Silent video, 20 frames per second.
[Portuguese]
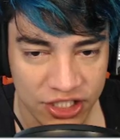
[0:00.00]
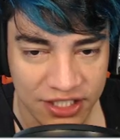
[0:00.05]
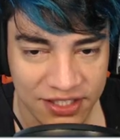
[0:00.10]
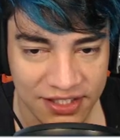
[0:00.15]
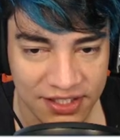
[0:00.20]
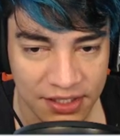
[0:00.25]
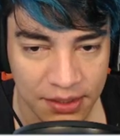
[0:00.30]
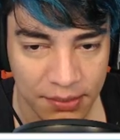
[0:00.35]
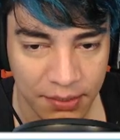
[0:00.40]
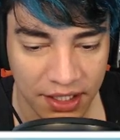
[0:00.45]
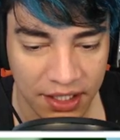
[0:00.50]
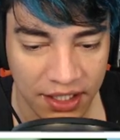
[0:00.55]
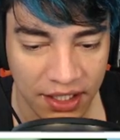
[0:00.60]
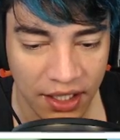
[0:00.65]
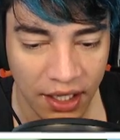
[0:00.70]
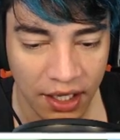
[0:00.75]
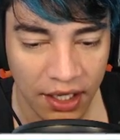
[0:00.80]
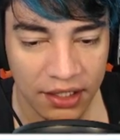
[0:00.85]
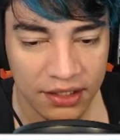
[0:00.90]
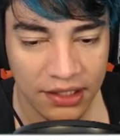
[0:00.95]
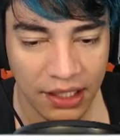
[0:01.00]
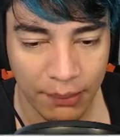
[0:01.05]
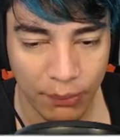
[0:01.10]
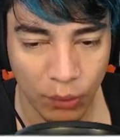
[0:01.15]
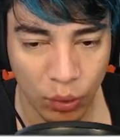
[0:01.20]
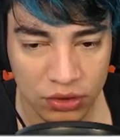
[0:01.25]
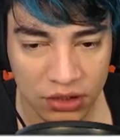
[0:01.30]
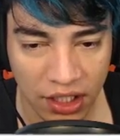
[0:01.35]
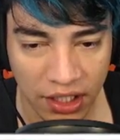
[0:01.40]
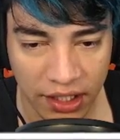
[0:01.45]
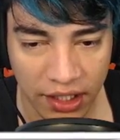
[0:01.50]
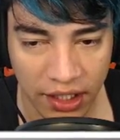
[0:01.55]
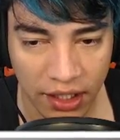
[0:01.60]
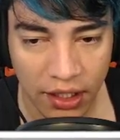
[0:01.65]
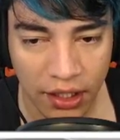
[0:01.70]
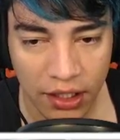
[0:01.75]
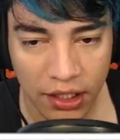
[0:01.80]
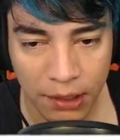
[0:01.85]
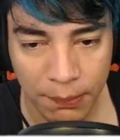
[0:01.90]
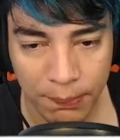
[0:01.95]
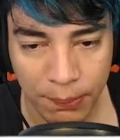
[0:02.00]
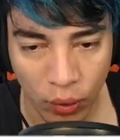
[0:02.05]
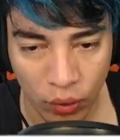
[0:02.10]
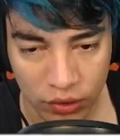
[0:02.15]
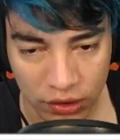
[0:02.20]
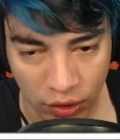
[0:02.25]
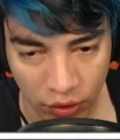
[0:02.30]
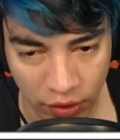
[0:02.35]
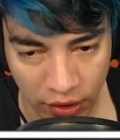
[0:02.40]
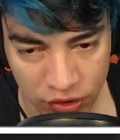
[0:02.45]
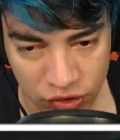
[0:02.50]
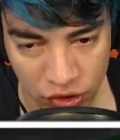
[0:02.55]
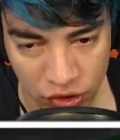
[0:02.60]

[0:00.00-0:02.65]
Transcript: de cima aqui da montanha e pronto. Agora é